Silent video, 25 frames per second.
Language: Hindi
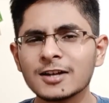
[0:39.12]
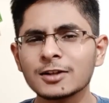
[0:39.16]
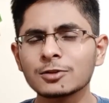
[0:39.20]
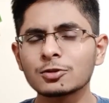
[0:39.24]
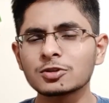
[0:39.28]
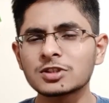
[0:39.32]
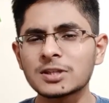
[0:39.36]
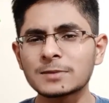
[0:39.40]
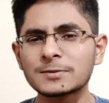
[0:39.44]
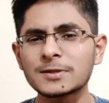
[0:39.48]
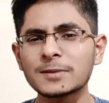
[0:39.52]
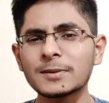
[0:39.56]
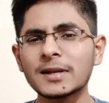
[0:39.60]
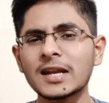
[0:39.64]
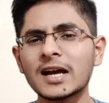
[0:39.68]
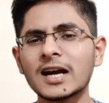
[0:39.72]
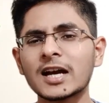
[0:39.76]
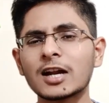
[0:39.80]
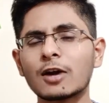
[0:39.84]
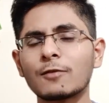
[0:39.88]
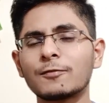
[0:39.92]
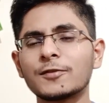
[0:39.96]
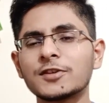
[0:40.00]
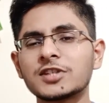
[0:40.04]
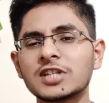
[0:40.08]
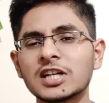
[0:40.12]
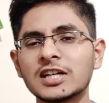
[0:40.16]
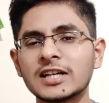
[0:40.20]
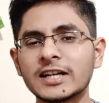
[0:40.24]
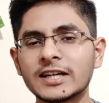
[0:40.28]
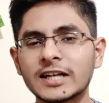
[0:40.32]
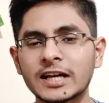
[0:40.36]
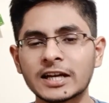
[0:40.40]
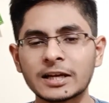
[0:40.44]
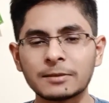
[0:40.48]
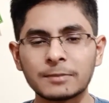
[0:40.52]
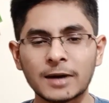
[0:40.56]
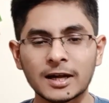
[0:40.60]
तो सबसे पहले अगर ऑफिशियल
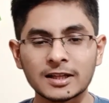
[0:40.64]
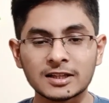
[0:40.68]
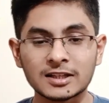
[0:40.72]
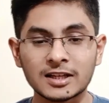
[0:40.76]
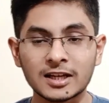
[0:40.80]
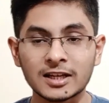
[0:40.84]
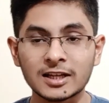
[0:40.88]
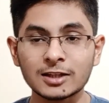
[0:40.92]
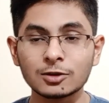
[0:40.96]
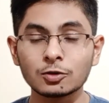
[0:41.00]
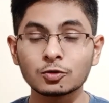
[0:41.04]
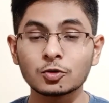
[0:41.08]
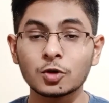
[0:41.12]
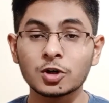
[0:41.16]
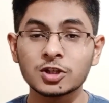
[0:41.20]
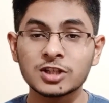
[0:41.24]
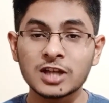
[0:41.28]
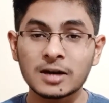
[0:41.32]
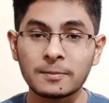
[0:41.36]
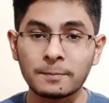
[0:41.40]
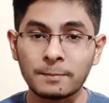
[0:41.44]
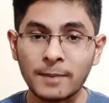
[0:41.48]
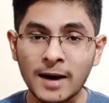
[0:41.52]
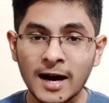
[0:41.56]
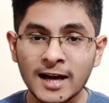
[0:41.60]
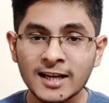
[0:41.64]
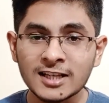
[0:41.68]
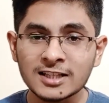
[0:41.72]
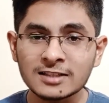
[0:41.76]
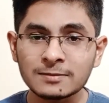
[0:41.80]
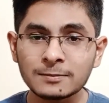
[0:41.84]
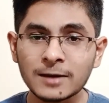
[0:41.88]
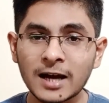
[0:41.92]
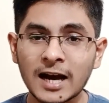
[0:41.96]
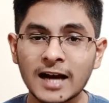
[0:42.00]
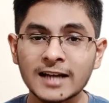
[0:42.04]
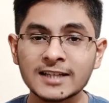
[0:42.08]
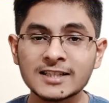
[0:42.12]
डेटा की बात करें तो 2022
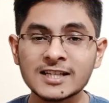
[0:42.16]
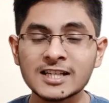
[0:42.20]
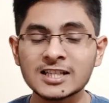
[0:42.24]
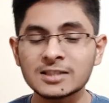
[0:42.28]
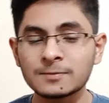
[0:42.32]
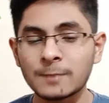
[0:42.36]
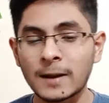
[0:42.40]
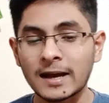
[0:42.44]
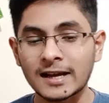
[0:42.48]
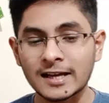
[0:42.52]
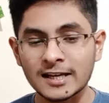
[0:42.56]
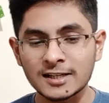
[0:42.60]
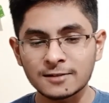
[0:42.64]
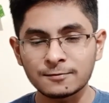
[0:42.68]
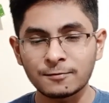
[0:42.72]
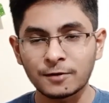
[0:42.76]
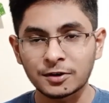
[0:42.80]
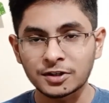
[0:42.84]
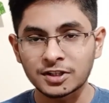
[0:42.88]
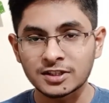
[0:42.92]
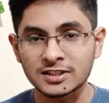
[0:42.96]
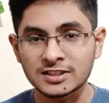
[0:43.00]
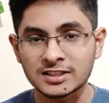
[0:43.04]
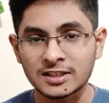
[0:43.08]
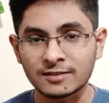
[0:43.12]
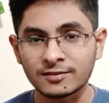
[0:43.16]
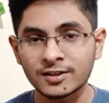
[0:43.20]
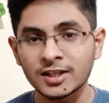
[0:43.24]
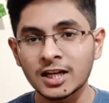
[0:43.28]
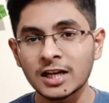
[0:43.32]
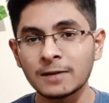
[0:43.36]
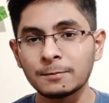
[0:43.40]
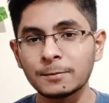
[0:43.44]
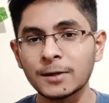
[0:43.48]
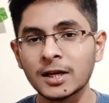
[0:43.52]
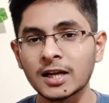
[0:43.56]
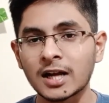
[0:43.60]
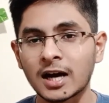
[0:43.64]
में हाईएस्ट पैकेज 47
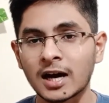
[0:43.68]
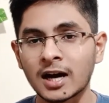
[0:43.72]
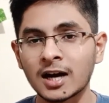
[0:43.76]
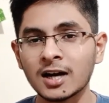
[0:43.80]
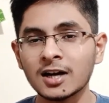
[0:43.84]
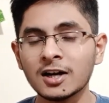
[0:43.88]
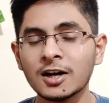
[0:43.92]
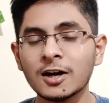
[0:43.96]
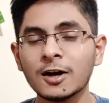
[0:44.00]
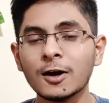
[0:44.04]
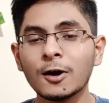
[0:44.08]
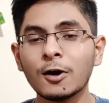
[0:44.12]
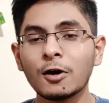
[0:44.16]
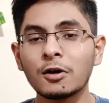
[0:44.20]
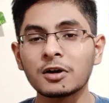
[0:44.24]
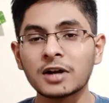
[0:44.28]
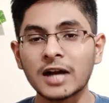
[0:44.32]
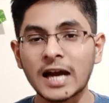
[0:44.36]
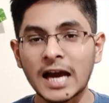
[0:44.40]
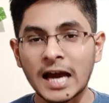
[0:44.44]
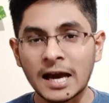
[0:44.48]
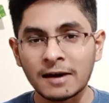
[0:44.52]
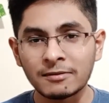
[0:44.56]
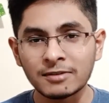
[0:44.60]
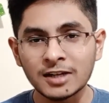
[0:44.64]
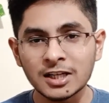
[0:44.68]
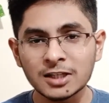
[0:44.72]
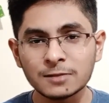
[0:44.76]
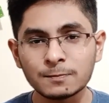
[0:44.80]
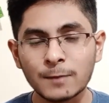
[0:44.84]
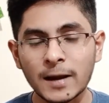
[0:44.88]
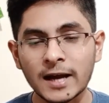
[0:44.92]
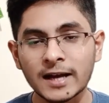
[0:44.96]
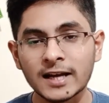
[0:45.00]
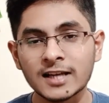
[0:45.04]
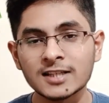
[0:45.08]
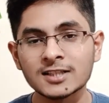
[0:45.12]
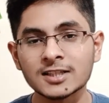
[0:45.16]
एलपीए रहा और एवरेज
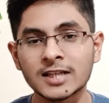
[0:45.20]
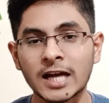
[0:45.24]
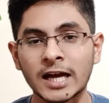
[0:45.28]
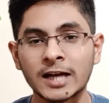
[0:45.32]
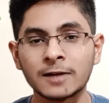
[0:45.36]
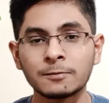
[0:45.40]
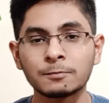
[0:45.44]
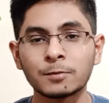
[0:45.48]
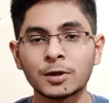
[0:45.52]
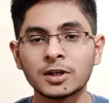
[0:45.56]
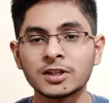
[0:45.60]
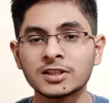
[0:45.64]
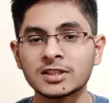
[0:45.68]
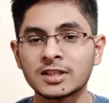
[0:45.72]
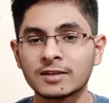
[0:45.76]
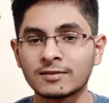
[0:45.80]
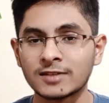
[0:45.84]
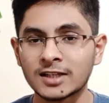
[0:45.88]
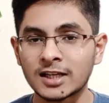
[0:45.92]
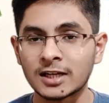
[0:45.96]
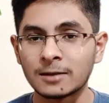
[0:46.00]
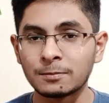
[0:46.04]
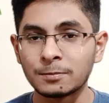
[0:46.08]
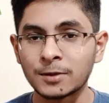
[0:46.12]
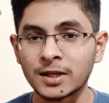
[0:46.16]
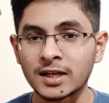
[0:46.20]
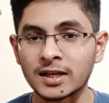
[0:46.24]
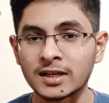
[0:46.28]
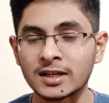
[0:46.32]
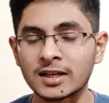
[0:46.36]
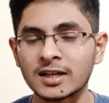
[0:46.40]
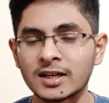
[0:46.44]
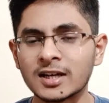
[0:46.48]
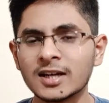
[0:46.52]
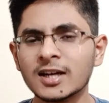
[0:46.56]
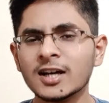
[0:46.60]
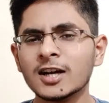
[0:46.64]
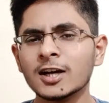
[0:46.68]
पैकेज 9.7 एलपीए
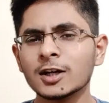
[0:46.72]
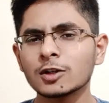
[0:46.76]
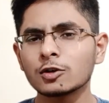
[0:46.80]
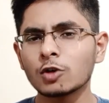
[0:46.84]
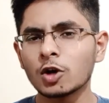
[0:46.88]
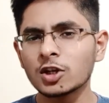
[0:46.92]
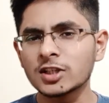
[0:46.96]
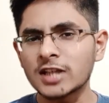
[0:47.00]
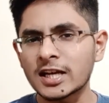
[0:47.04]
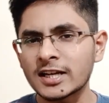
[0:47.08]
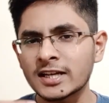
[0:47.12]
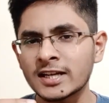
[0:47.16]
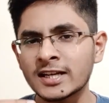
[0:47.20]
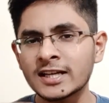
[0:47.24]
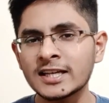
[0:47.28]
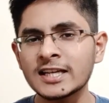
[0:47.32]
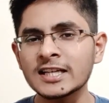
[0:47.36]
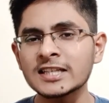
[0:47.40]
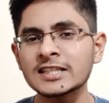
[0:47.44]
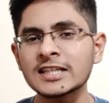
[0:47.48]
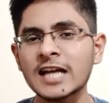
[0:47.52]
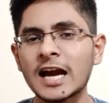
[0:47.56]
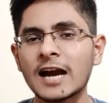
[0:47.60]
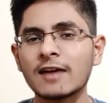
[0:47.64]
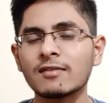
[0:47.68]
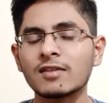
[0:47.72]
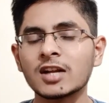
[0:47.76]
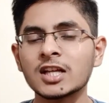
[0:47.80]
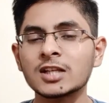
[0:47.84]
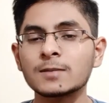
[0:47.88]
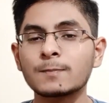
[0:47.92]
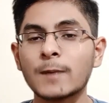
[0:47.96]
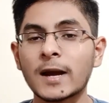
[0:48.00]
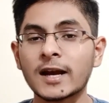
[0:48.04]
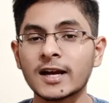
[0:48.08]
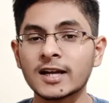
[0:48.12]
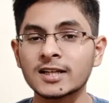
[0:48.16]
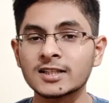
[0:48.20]
2021 का एवरेज
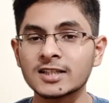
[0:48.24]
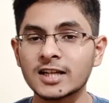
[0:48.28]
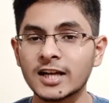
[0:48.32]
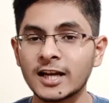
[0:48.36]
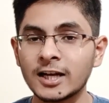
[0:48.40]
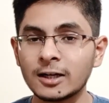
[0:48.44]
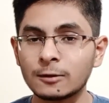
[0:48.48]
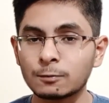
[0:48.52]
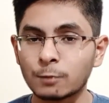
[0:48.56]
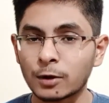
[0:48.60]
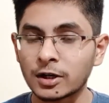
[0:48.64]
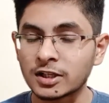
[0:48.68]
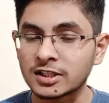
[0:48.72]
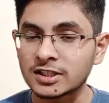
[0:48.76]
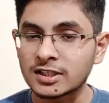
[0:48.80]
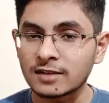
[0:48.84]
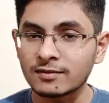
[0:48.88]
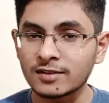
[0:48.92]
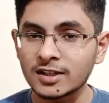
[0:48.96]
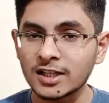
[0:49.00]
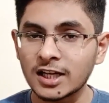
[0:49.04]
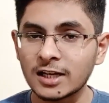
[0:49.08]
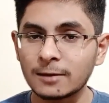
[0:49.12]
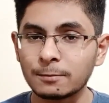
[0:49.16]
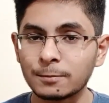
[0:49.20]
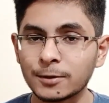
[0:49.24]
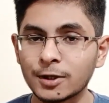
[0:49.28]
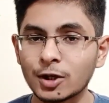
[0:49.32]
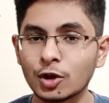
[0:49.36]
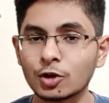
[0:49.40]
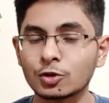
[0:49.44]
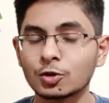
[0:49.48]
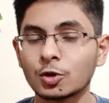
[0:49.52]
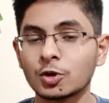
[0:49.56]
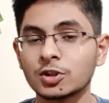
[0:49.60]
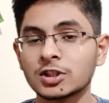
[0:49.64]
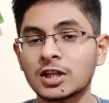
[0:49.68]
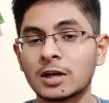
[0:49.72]
पैकेज 8.7 एलपीए और
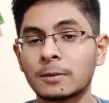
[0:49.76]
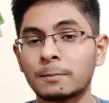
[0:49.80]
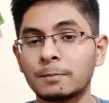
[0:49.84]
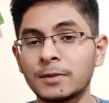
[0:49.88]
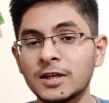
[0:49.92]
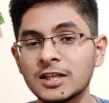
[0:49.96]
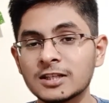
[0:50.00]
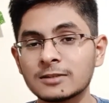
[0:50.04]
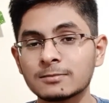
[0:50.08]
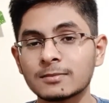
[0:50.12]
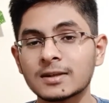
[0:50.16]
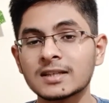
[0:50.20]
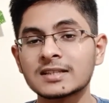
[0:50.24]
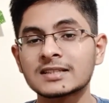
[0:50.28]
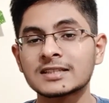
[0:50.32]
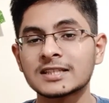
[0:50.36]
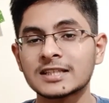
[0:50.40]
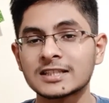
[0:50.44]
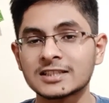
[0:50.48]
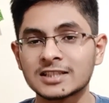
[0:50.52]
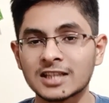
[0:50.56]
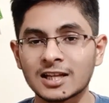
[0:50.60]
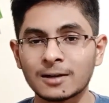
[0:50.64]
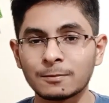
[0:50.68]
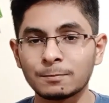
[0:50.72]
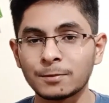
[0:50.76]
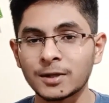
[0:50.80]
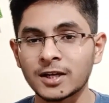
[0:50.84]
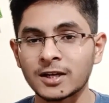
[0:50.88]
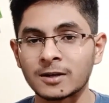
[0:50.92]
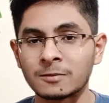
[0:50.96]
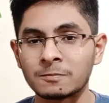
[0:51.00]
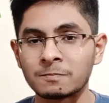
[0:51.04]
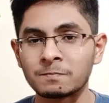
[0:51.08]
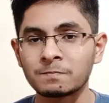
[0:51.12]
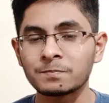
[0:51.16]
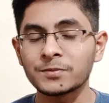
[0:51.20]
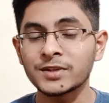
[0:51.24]
2020 में 6 एलपीए
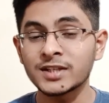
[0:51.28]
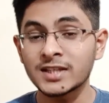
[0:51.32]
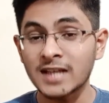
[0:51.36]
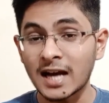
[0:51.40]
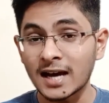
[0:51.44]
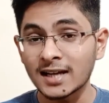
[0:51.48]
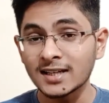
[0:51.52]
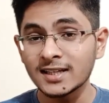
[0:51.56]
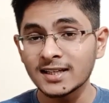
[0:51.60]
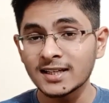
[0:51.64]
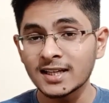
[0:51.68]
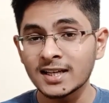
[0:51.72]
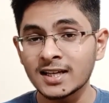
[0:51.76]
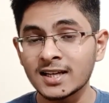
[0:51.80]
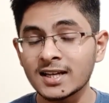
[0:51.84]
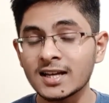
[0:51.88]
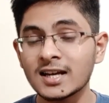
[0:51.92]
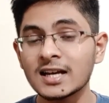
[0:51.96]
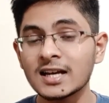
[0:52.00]
यानी कि